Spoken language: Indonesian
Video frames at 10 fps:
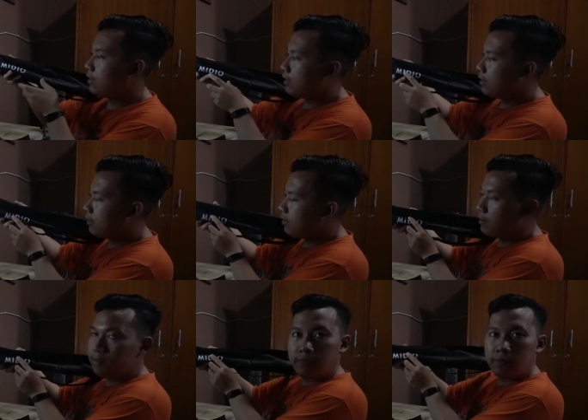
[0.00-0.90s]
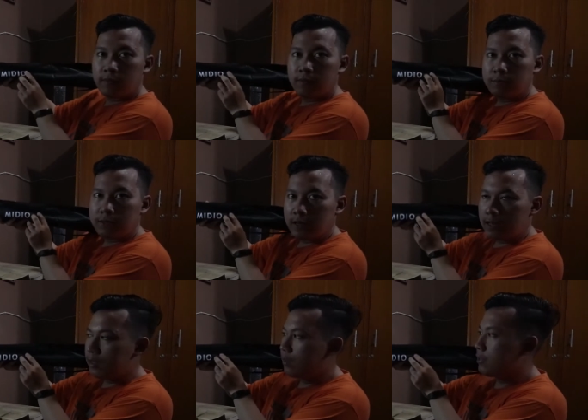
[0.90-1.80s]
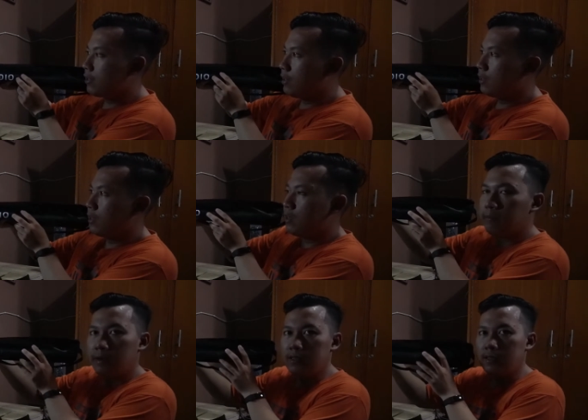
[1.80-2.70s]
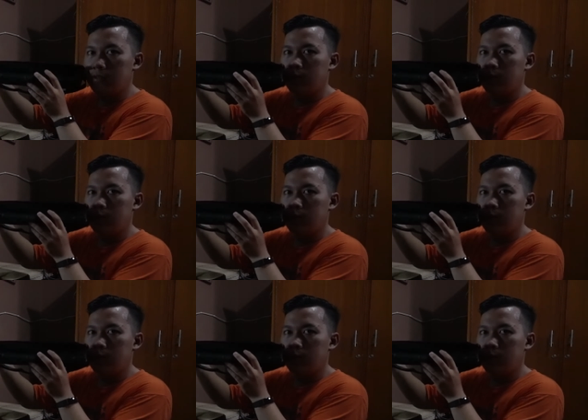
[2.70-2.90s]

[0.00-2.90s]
ya. Bisa dilihat ya, bisa dilihat ya. Mana sih?